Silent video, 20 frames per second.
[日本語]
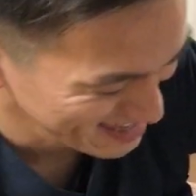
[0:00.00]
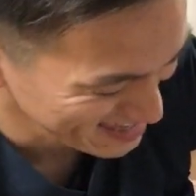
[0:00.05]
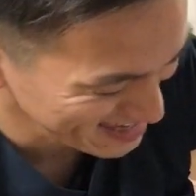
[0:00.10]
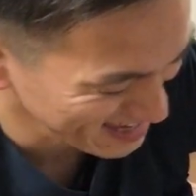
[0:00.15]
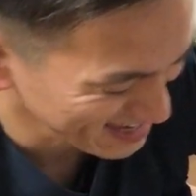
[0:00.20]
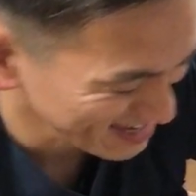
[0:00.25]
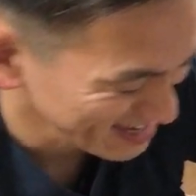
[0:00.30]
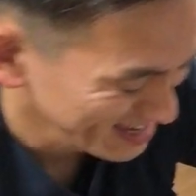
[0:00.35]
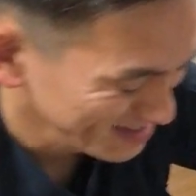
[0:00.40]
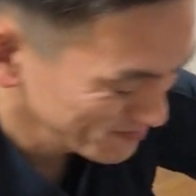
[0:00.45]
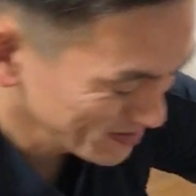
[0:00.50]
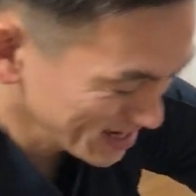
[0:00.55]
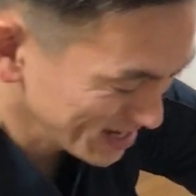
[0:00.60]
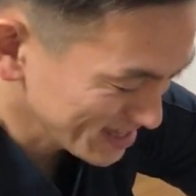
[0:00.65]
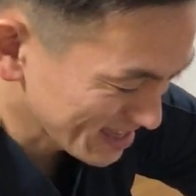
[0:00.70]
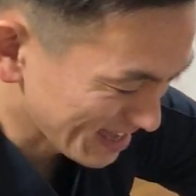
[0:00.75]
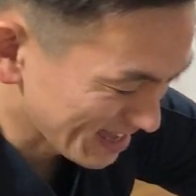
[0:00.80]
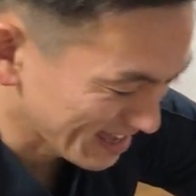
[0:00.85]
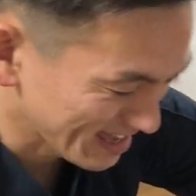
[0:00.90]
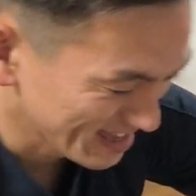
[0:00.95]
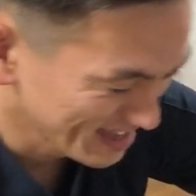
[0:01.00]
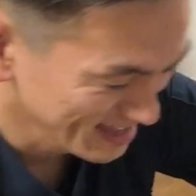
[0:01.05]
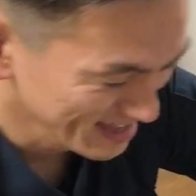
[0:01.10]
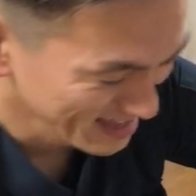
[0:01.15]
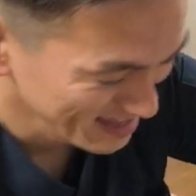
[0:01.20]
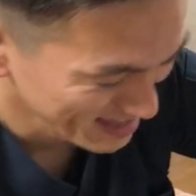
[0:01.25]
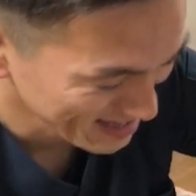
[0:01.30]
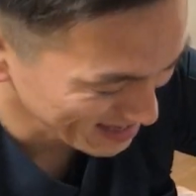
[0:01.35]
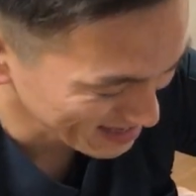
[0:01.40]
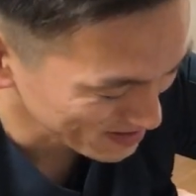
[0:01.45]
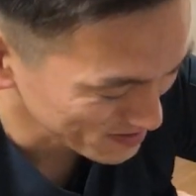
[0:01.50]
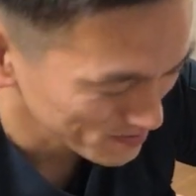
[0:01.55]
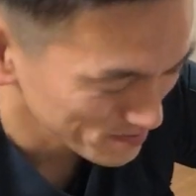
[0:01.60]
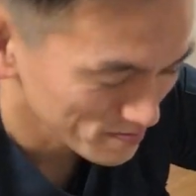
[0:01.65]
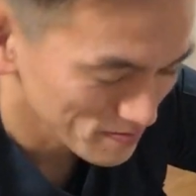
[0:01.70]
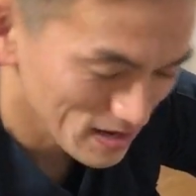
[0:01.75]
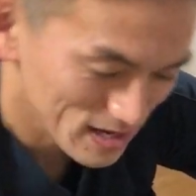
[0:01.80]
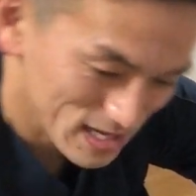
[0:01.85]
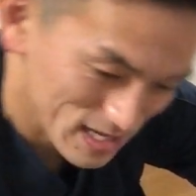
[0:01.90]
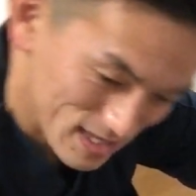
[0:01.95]
に曲げてはい、
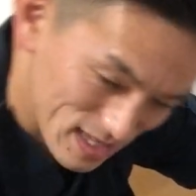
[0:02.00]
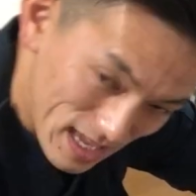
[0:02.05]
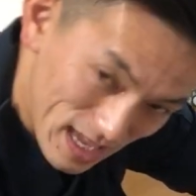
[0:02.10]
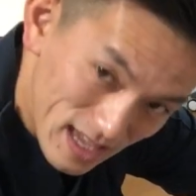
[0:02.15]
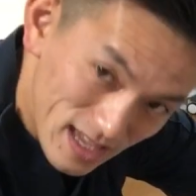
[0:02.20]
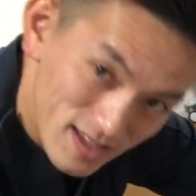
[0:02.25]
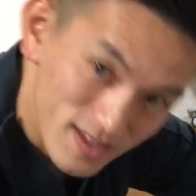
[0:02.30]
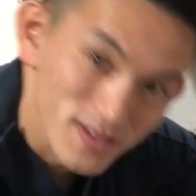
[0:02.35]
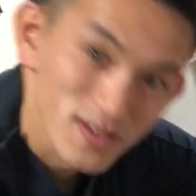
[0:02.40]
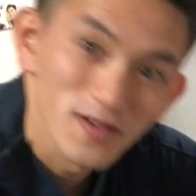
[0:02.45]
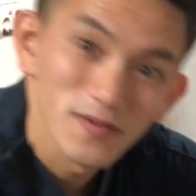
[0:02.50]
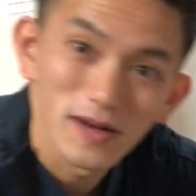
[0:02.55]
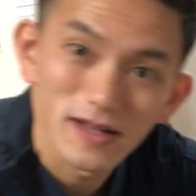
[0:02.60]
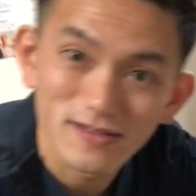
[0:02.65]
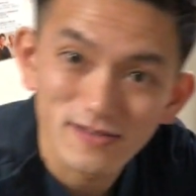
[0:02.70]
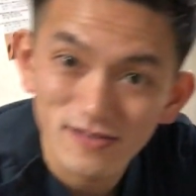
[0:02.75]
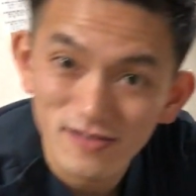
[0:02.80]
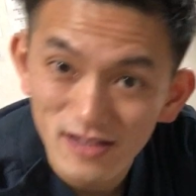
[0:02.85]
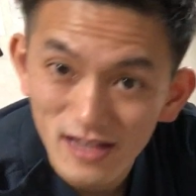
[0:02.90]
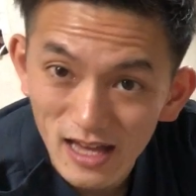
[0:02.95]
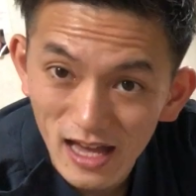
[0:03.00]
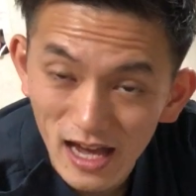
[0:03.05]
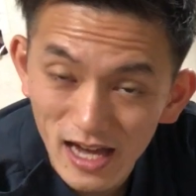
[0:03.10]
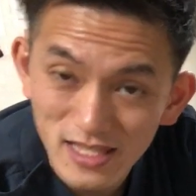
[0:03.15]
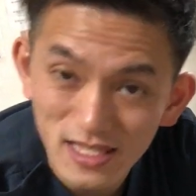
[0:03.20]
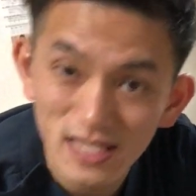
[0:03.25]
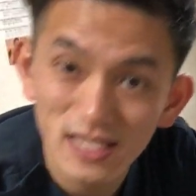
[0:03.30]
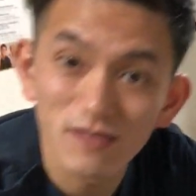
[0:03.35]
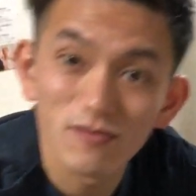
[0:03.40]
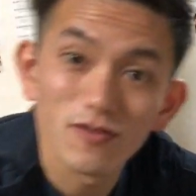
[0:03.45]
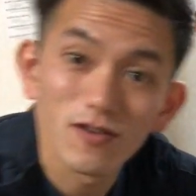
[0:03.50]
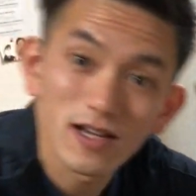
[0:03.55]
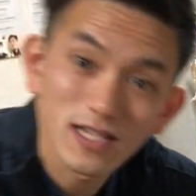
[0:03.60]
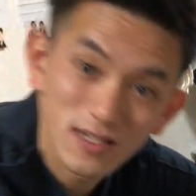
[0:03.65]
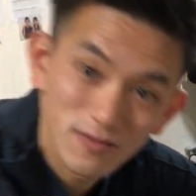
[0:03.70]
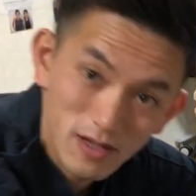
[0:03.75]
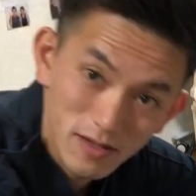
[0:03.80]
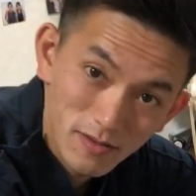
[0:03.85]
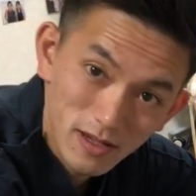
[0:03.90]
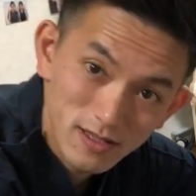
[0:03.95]
曲げて伸ばす。相手に動か
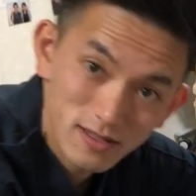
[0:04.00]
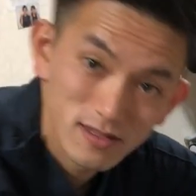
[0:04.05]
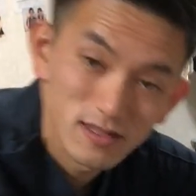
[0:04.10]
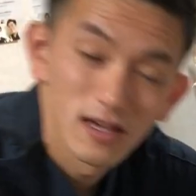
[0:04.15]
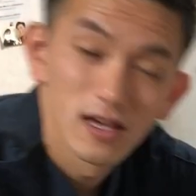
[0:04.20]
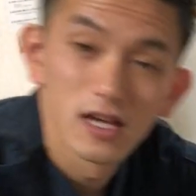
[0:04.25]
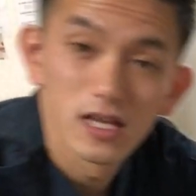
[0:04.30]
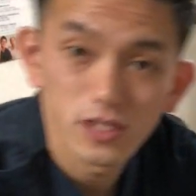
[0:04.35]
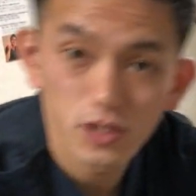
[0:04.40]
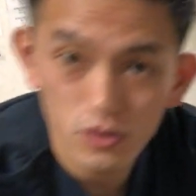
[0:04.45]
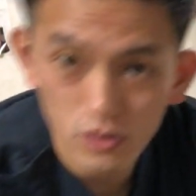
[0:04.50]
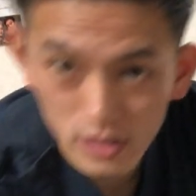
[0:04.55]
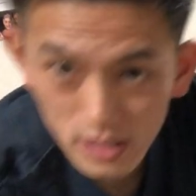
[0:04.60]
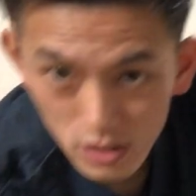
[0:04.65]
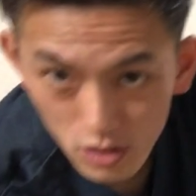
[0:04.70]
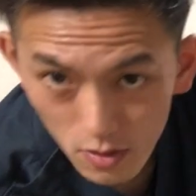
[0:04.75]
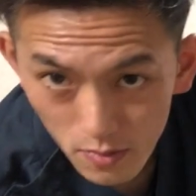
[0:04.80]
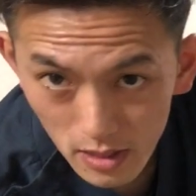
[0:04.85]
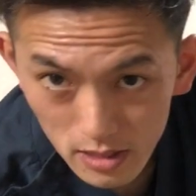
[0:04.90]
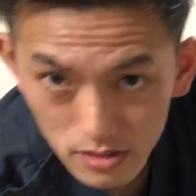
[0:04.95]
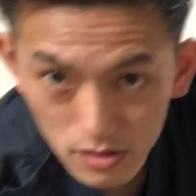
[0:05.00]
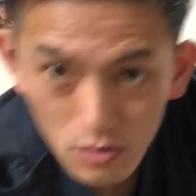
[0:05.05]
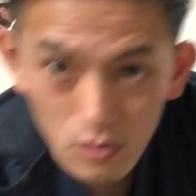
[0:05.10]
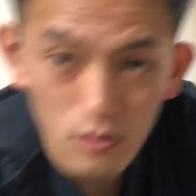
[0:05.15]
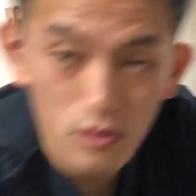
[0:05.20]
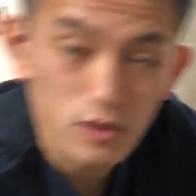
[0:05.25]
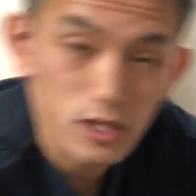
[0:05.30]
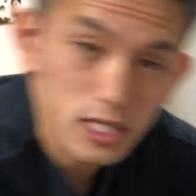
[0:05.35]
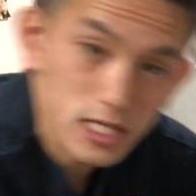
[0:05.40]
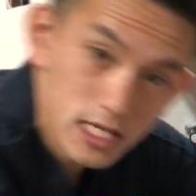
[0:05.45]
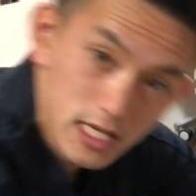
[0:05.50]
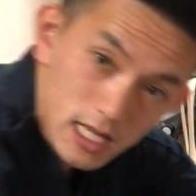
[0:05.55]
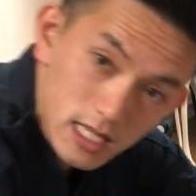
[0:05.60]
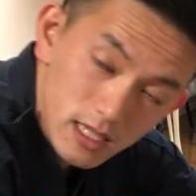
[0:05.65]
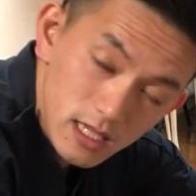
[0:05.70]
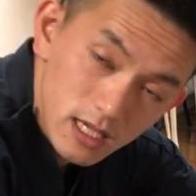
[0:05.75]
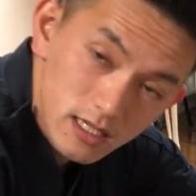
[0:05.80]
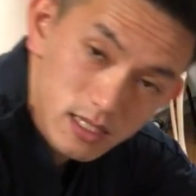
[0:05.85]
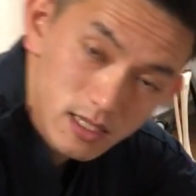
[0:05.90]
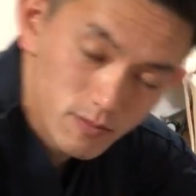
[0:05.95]
してもらいます。特に伸ばす方をしっか
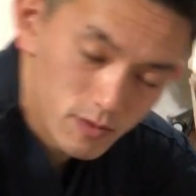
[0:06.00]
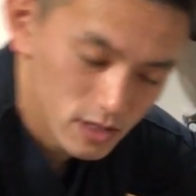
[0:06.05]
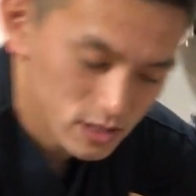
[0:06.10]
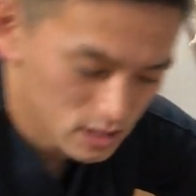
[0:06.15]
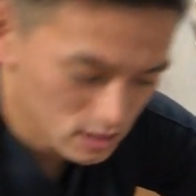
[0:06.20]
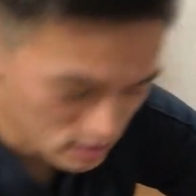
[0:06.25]
りなってもらっ